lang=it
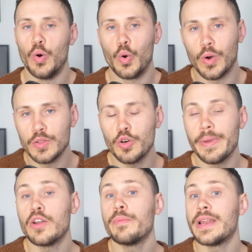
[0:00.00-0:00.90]
o
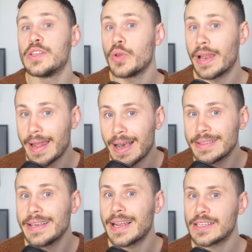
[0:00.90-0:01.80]
quantomeno per i suoi
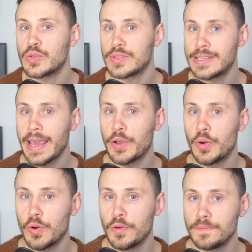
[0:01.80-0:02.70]
alleati che la
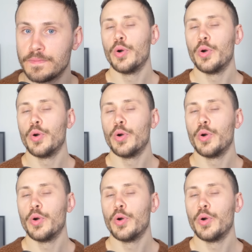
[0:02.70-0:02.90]
sostengono.